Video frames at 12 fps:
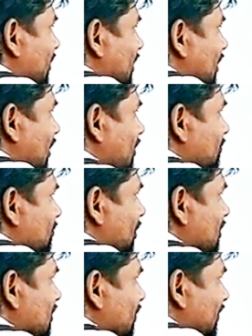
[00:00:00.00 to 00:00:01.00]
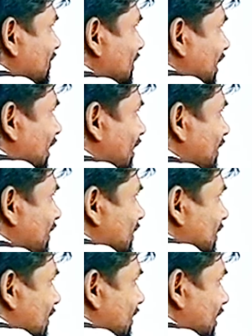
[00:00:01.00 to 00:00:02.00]
నెల పంతొమ్మిది వందల
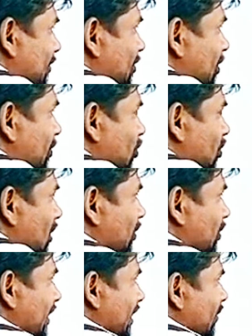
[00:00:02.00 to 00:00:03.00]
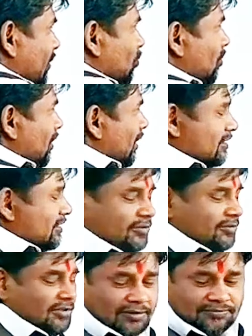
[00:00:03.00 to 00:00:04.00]
ఎనభై మూడులో పుట్టారని గూగుల్ గారు
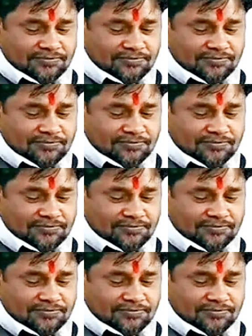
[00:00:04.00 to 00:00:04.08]
చెప్తారు